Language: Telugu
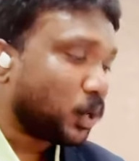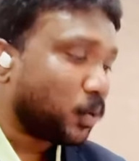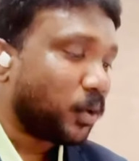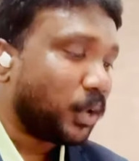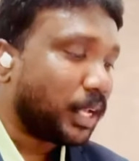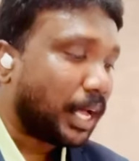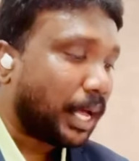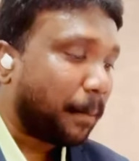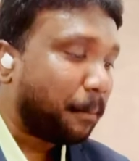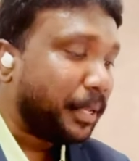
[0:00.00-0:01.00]
కనుక
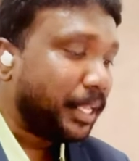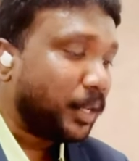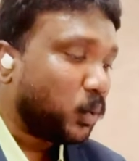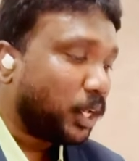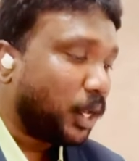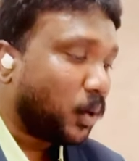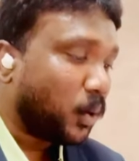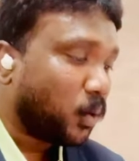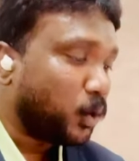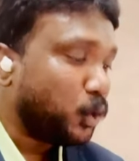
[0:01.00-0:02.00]
మీ నూనెలో
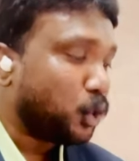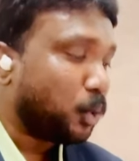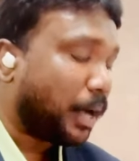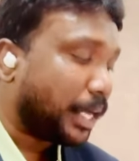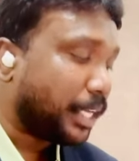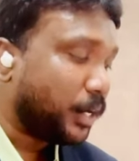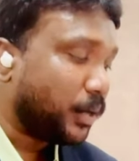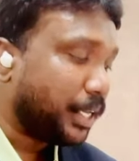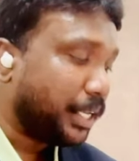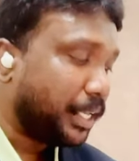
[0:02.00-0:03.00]
కొంచెం
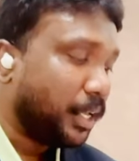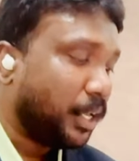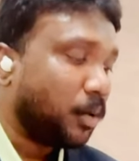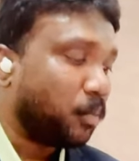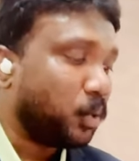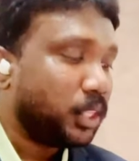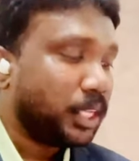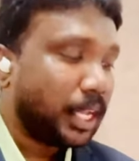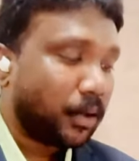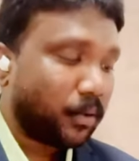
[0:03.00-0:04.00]
మాకీయుడని బుద్ధి
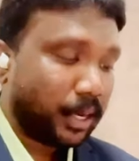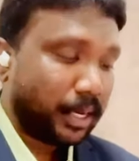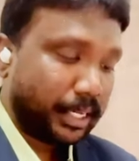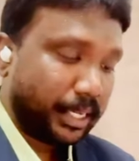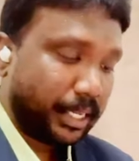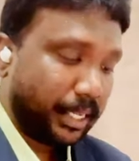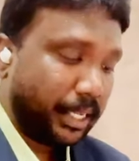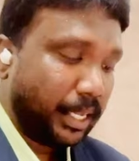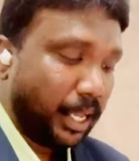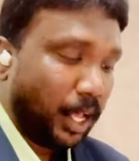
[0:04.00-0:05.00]
గలవారిని అడిగిరి
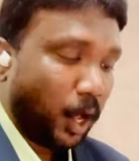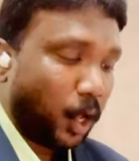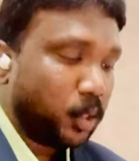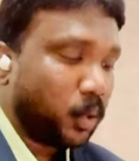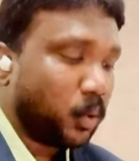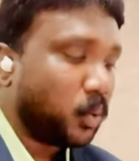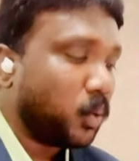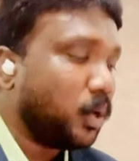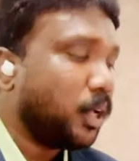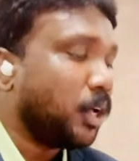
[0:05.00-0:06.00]
అందుకు
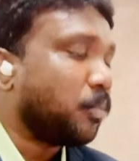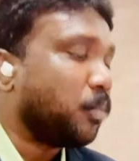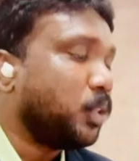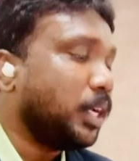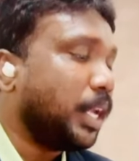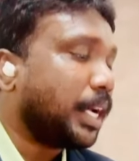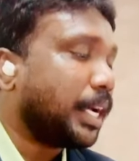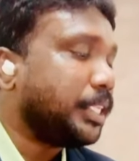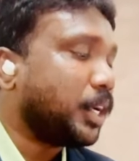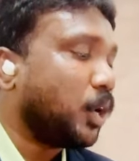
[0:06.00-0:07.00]
బుద్ధి గల
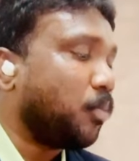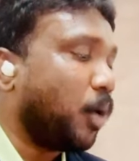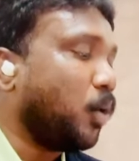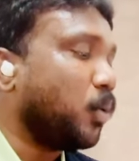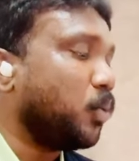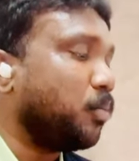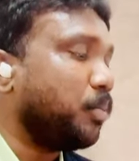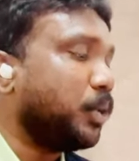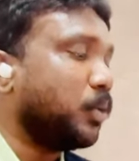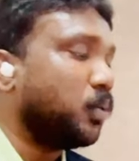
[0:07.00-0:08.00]
కన్యకలు మాకును
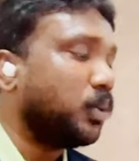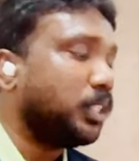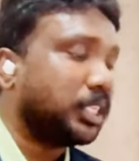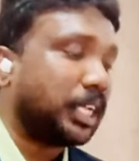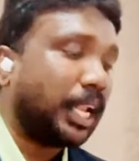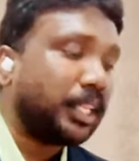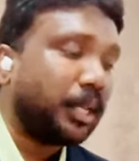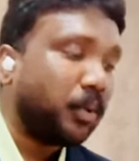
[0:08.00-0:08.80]
మీకును ఇది చాలదేమో